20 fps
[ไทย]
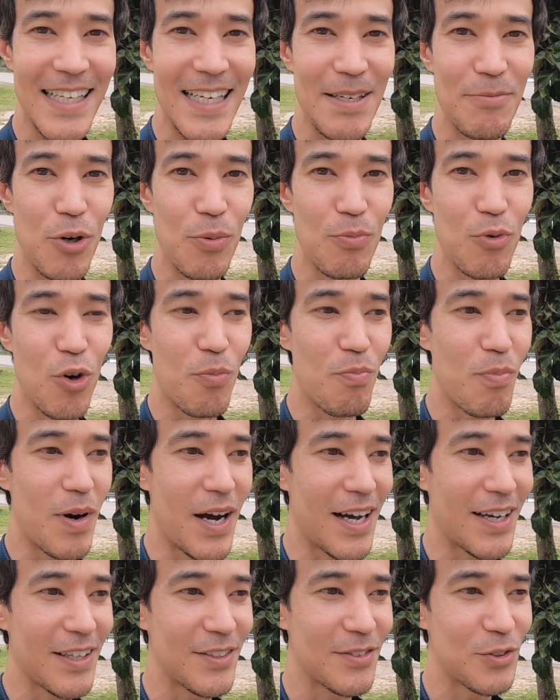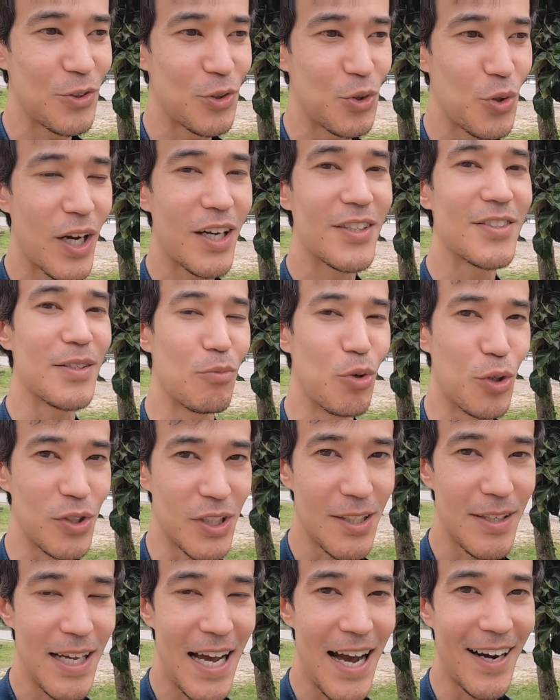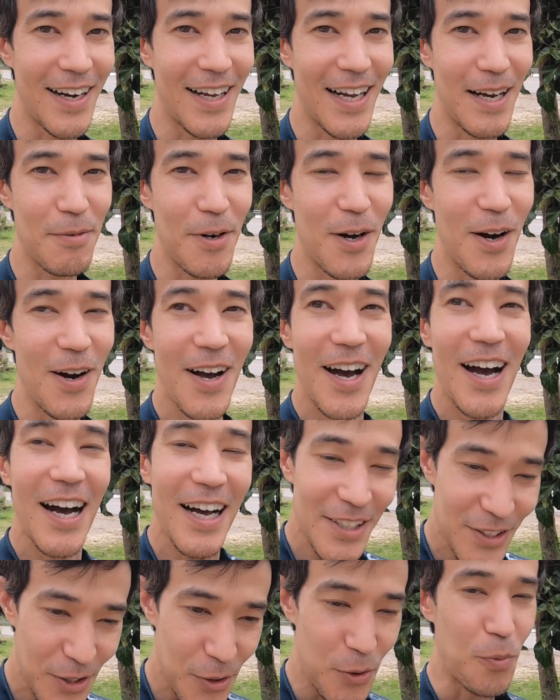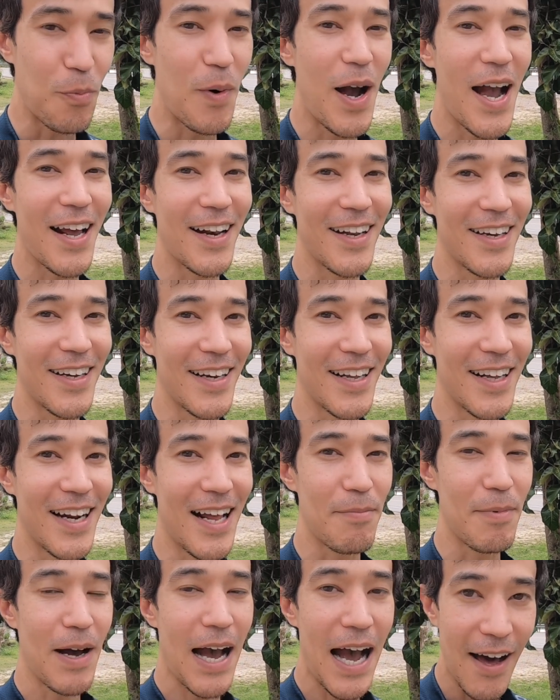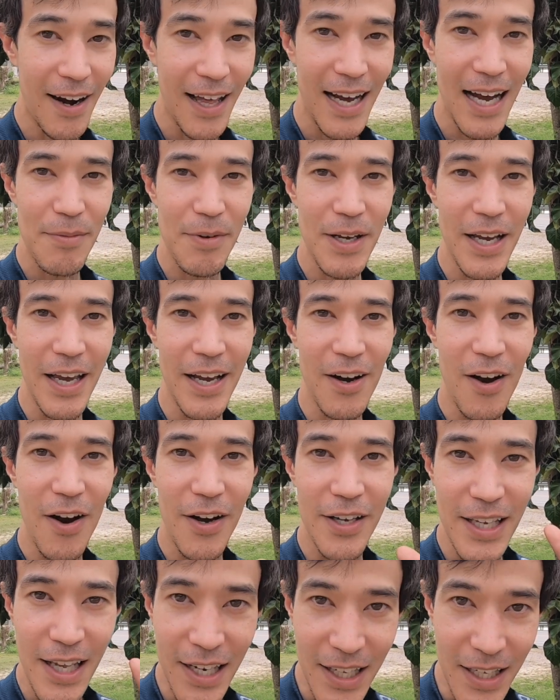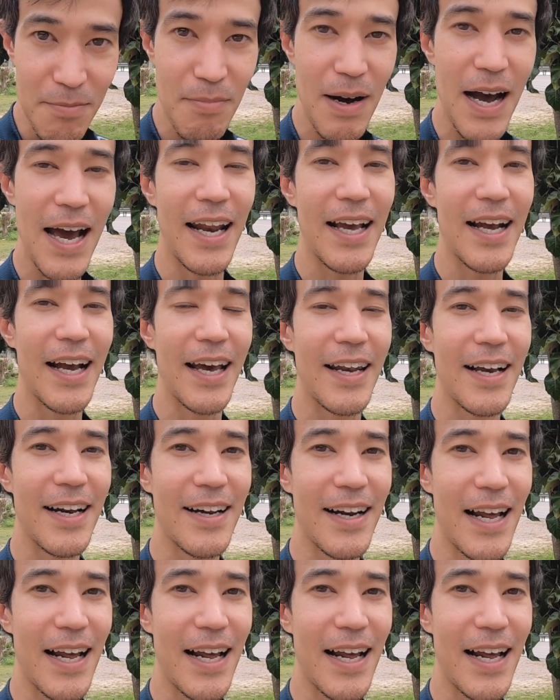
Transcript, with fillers: ทีมคมคมมาช่วยกันสำรวจเส้นทางนะครับ ก็สนุกมากเลยนะครับเอาละครับยังไงก็อย่าลืมมาแล้วกันนะค